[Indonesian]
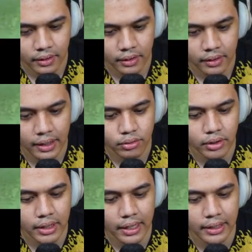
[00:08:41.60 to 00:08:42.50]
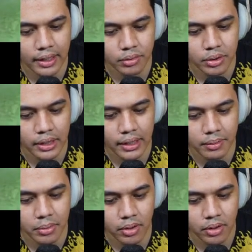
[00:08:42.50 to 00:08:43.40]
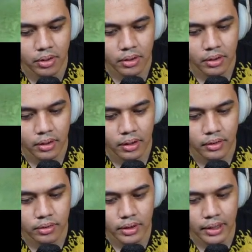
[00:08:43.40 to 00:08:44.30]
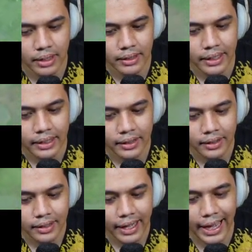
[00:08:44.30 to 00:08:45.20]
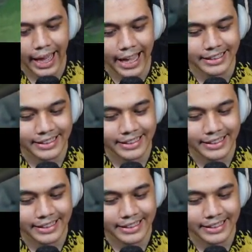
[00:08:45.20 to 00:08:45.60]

langsung tinggalin langsung tinggalin bro langsung tinggalin eh eh